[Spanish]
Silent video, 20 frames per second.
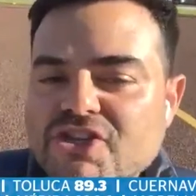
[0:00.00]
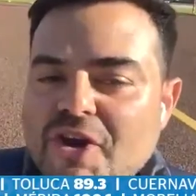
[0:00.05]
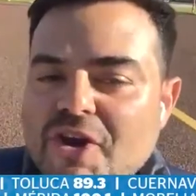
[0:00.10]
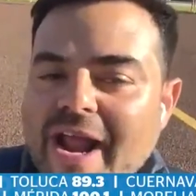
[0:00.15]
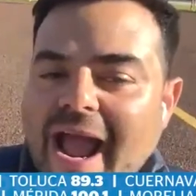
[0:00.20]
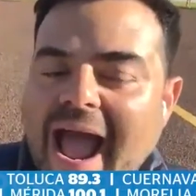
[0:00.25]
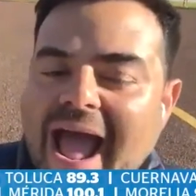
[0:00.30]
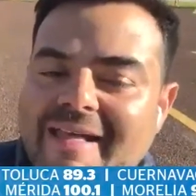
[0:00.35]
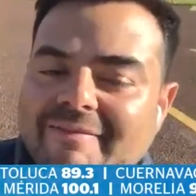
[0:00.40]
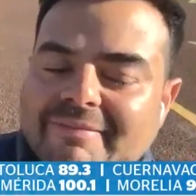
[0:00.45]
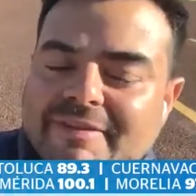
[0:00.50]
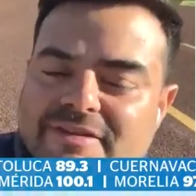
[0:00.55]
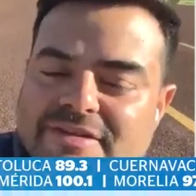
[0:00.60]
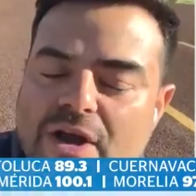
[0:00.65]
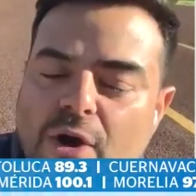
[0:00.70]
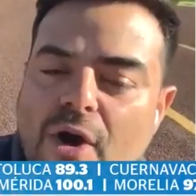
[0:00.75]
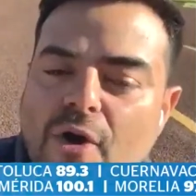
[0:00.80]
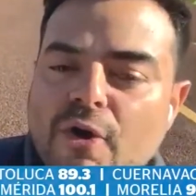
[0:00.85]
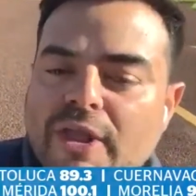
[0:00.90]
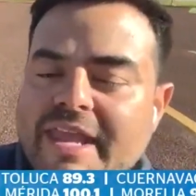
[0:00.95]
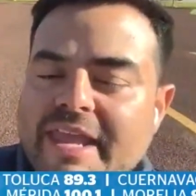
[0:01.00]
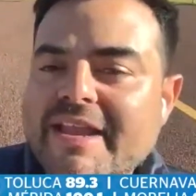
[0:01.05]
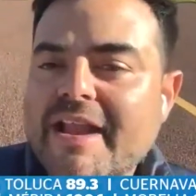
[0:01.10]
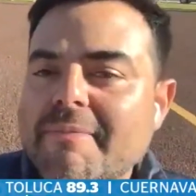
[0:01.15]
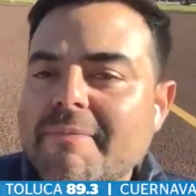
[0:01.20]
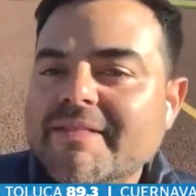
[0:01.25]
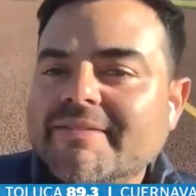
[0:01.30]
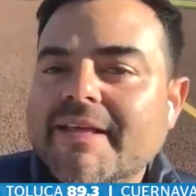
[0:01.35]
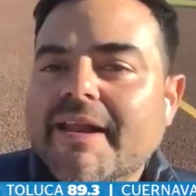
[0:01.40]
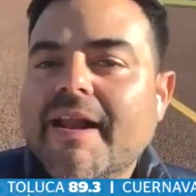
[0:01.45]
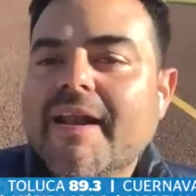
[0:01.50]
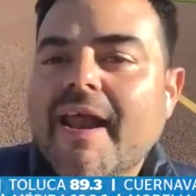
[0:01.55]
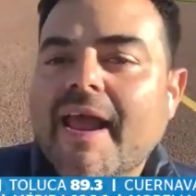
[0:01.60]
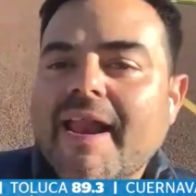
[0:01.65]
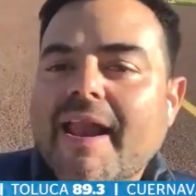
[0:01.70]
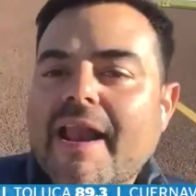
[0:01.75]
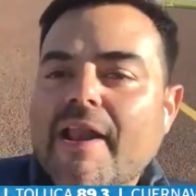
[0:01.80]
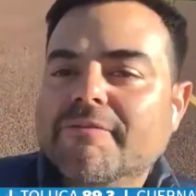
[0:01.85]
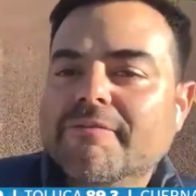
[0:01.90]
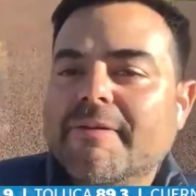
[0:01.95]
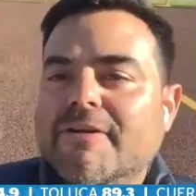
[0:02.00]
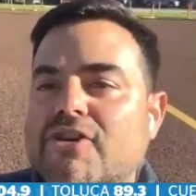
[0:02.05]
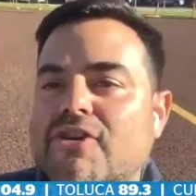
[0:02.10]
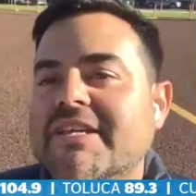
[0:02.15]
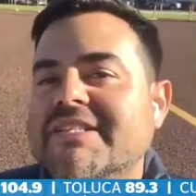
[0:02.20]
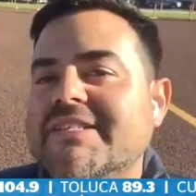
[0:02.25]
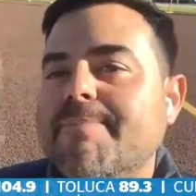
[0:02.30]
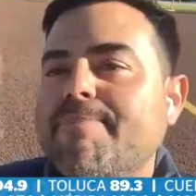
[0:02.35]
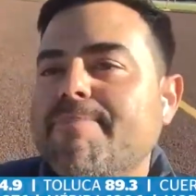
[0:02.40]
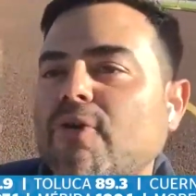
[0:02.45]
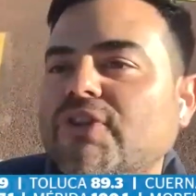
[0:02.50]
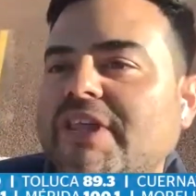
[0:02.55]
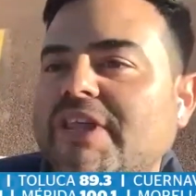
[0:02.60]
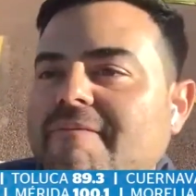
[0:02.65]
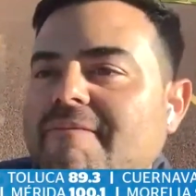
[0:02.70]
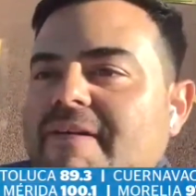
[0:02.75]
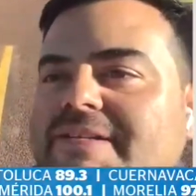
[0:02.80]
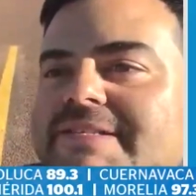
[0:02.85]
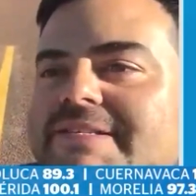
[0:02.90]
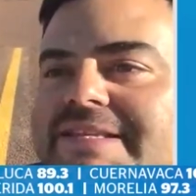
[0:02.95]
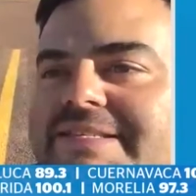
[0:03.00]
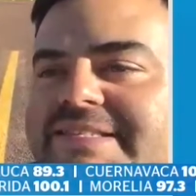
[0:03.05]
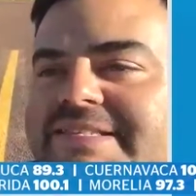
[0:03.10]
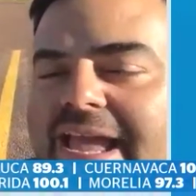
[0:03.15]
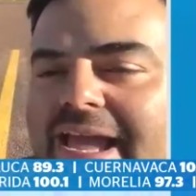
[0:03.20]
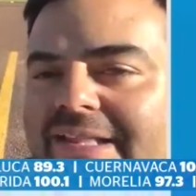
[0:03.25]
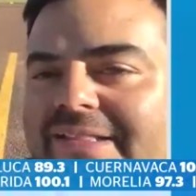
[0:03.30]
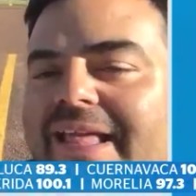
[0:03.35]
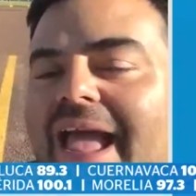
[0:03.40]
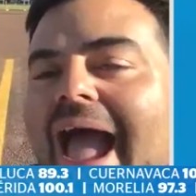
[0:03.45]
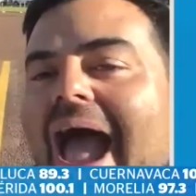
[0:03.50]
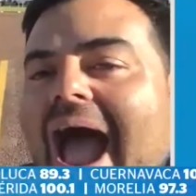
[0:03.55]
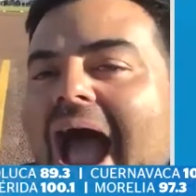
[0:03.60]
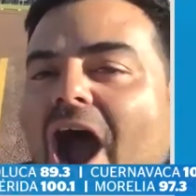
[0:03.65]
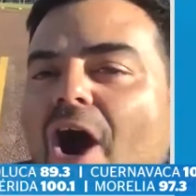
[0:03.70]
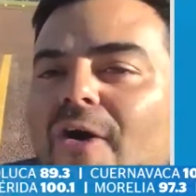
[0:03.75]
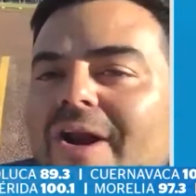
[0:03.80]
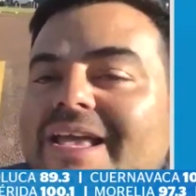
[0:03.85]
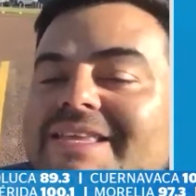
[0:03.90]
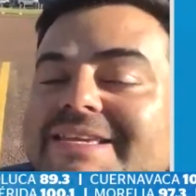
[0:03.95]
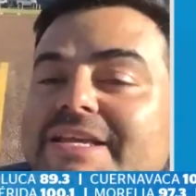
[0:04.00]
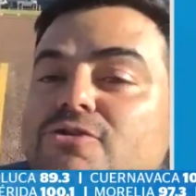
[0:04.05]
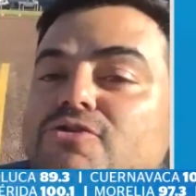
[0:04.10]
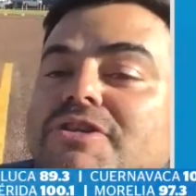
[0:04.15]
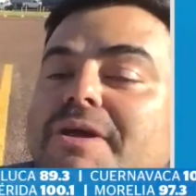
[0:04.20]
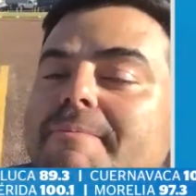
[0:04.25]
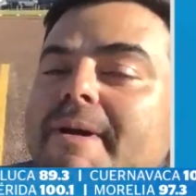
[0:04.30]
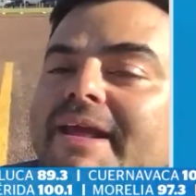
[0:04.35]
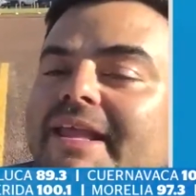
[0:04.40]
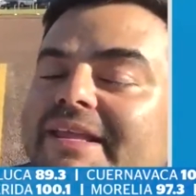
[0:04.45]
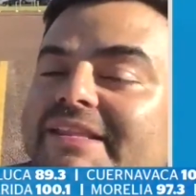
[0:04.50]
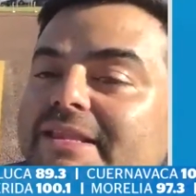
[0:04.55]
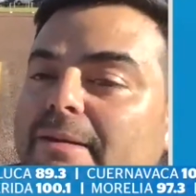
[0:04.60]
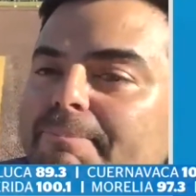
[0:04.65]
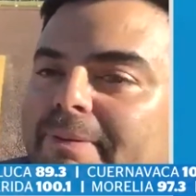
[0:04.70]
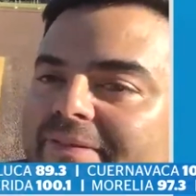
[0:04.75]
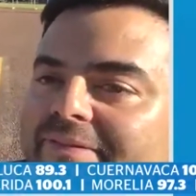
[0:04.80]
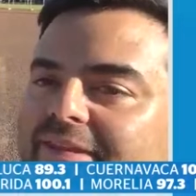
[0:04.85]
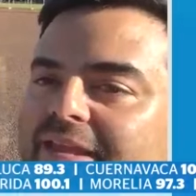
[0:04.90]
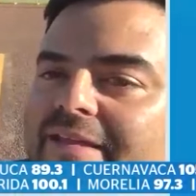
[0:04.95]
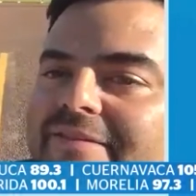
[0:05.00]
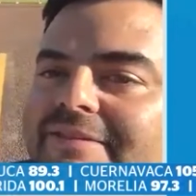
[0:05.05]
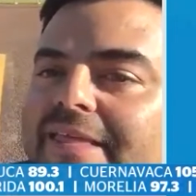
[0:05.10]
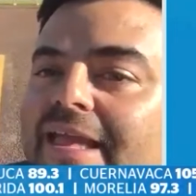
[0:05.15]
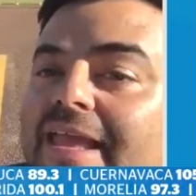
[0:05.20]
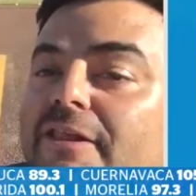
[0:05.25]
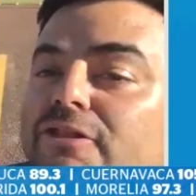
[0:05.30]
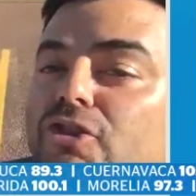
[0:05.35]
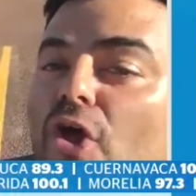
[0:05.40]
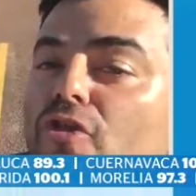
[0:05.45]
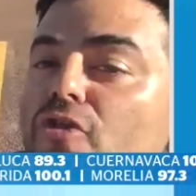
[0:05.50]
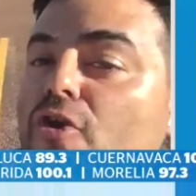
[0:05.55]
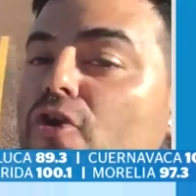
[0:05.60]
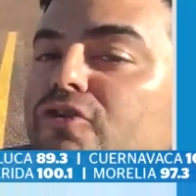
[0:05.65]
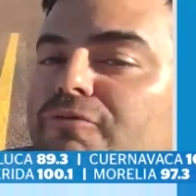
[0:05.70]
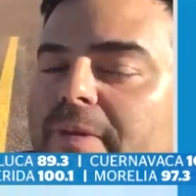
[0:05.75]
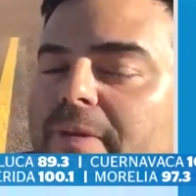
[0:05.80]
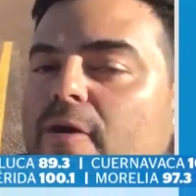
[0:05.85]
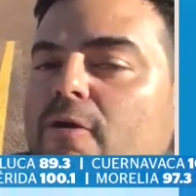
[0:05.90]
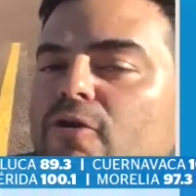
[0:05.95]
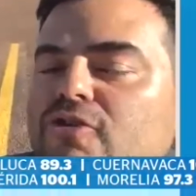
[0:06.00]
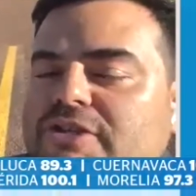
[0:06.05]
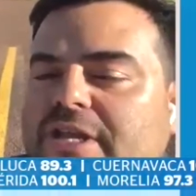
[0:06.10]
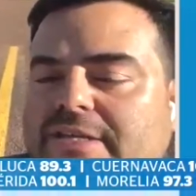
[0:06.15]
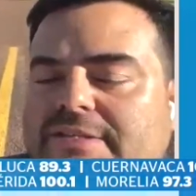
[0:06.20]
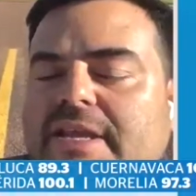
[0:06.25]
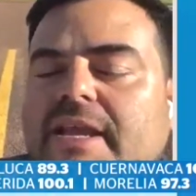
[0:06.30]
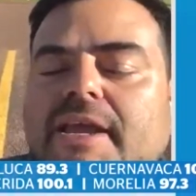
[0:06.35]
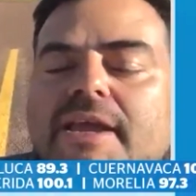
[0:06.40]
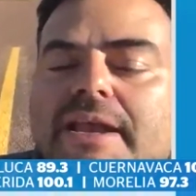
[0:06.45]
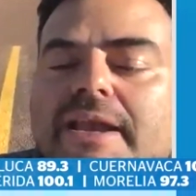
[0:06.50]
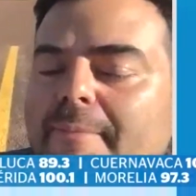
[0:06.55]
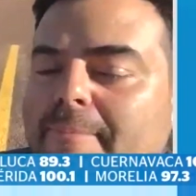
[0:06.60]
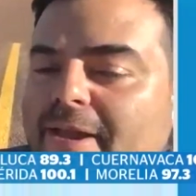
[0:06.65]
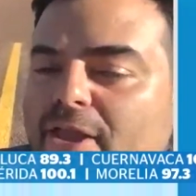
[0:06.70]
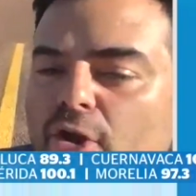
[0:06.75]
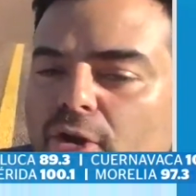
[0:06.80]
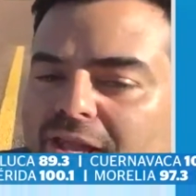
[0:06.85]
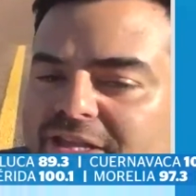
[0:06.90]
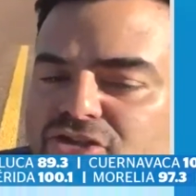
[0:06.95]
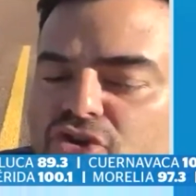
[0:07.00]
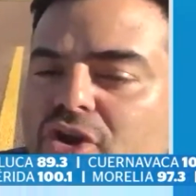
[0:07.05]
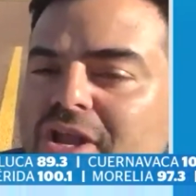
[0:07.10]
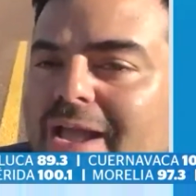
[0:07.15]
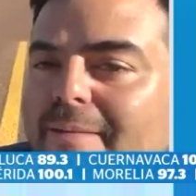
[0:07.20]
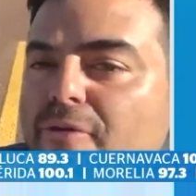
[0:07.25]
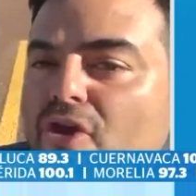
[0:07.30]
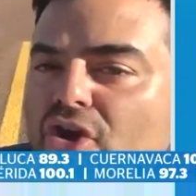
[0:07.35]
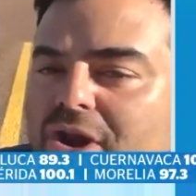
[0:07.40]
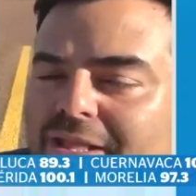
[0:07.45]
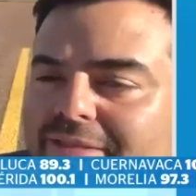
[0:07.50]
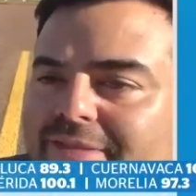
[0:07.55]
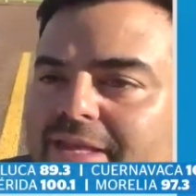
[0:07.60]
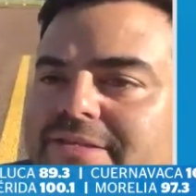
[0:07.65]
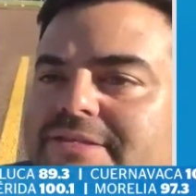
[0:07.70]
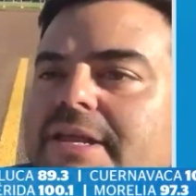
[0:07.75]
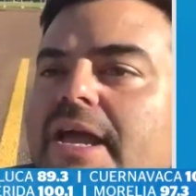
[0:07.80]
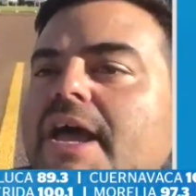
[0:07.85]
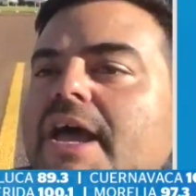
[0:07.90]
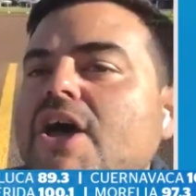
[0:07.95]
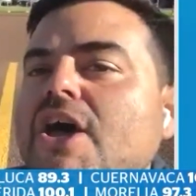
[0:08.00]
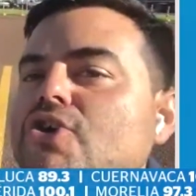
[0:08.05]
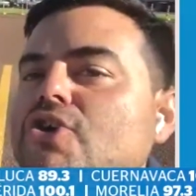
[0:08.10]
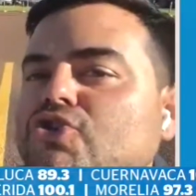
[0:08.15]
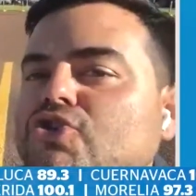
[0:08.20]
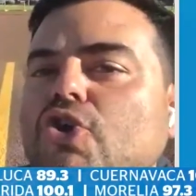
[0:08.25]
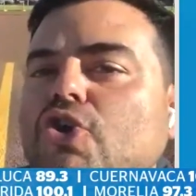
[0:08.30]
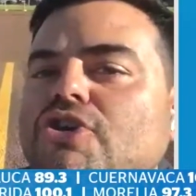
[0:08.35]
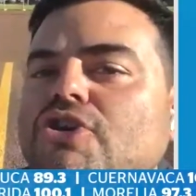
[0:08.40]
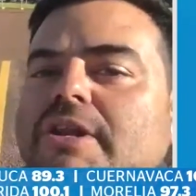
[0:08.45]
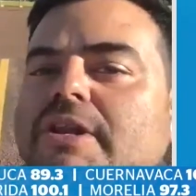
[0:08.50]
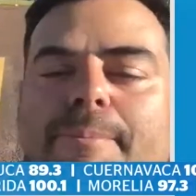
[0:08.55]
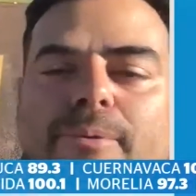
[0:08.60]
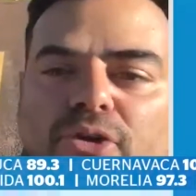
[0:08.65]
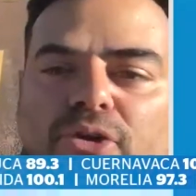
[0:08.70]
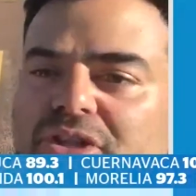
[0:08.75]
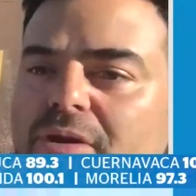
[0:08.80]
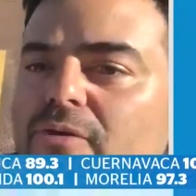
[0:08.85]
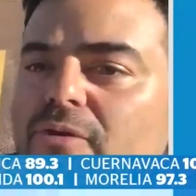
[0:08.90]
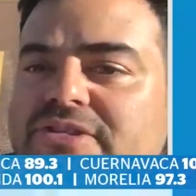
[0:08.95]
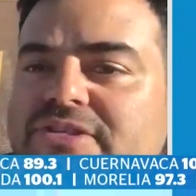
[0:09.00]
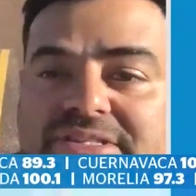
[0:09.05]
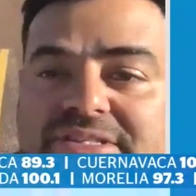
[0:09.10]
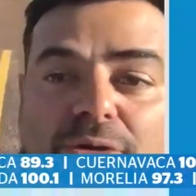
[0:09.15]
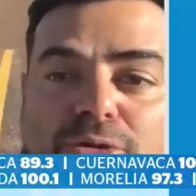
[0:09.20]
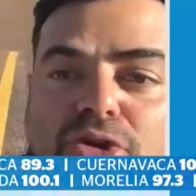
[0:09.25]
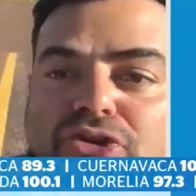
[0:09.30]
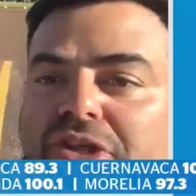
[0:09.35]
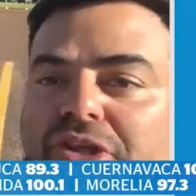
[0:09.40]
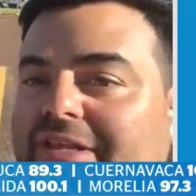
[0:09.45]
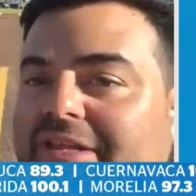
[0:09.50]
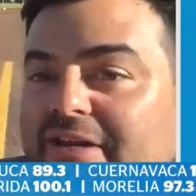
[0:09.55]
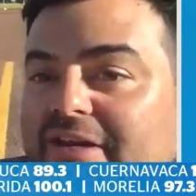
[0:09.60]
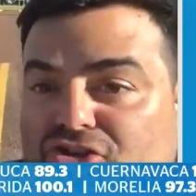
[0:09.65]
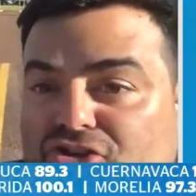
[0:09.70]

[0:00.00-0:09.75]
De hecho, antes originalmente eran, las versiones deportivas de SEAT, ahora ya es una marca independiente y todos los ah. vehículos que hacen, que la mayoría son camionetas, son deportivos. Este auto tiene